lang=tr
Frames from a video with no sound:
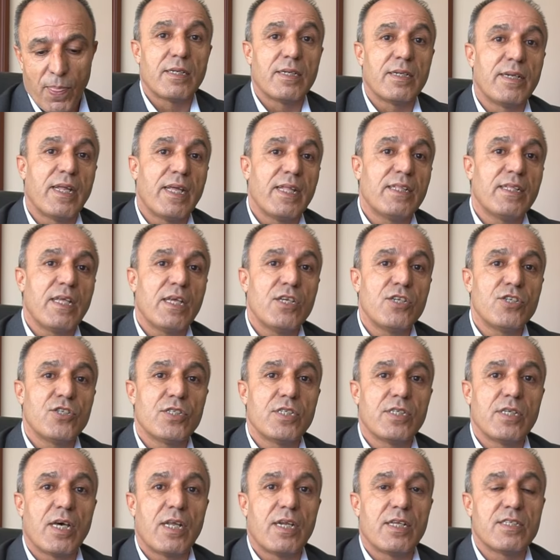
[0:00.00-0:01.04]
Ne
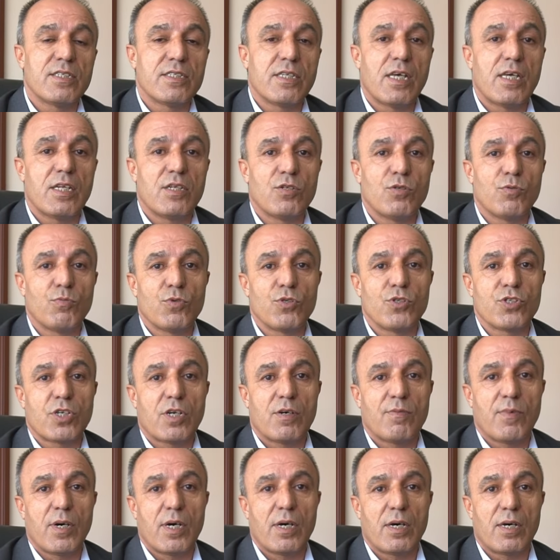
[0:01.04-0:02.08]
değişti yani sen
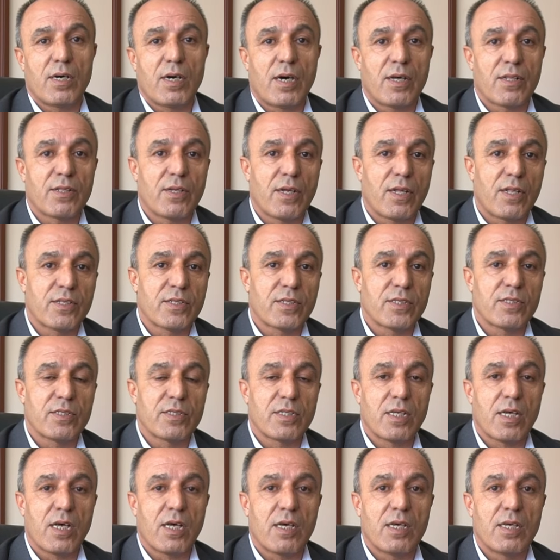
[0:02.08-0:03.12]
yumuşama adı
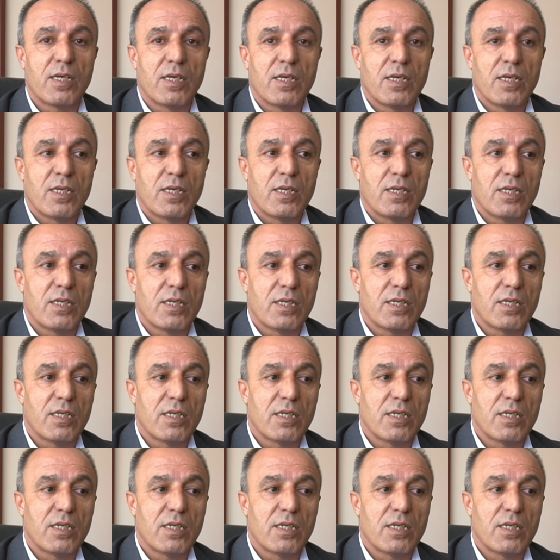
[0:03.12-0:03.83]
altında e,